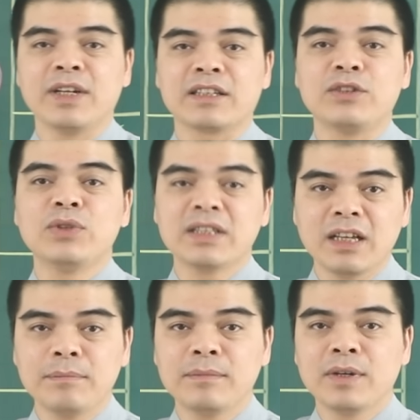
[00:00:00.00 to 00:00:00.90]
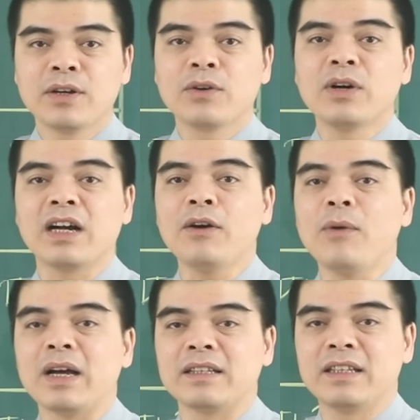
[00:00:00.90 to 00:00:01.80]
việc thì chuyên tâm, cố gắng
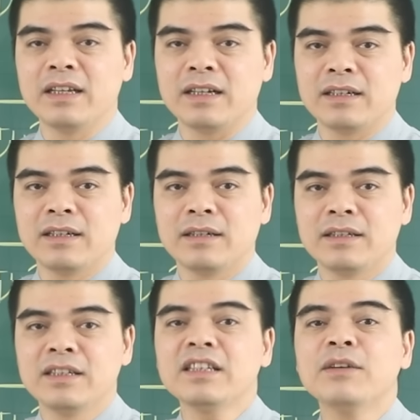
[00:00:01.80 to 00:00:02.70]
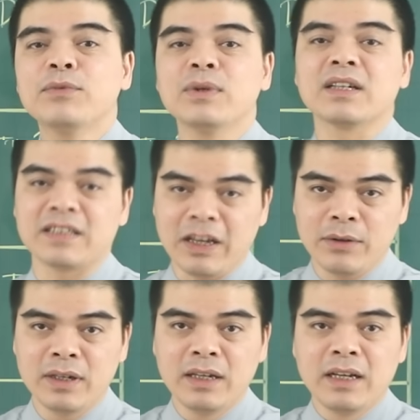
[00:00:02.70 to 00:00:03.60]
hoàn thiện những nhiệm vụ được giao,